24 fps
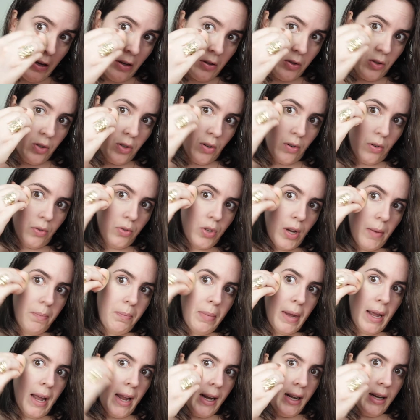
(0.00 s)
de onde é
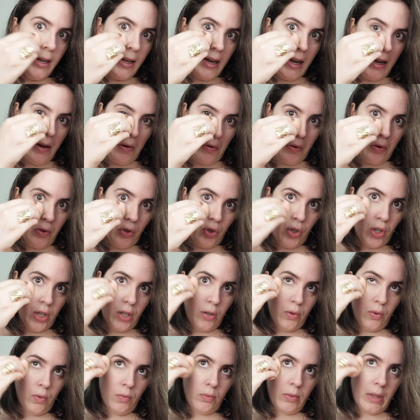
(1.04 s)
pele, né, onde
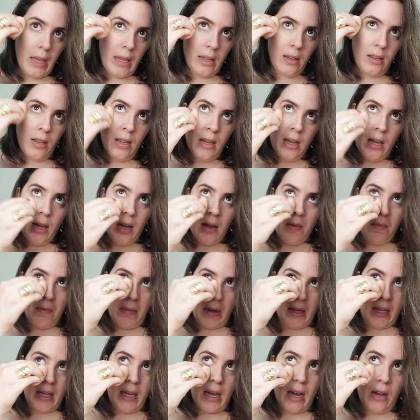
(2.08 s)
não tem
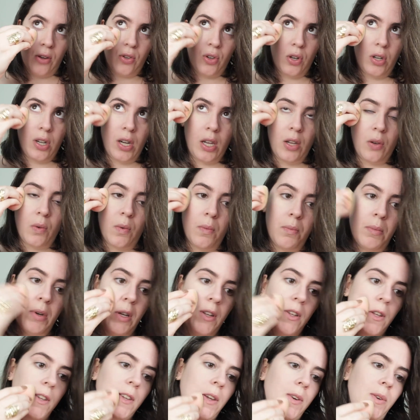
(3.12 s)
maquiagem nenhuma
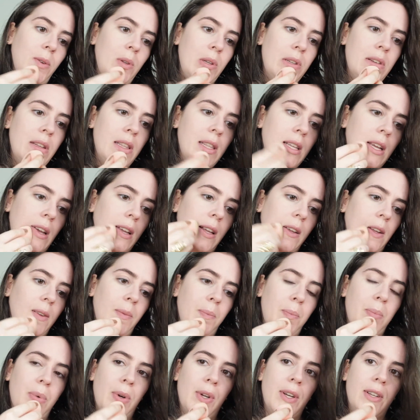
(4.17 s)
e onde tem.
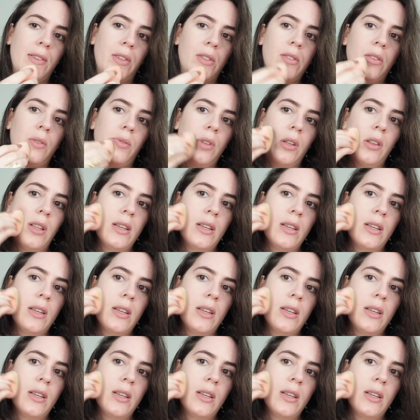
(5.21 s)
Por isso que eu tô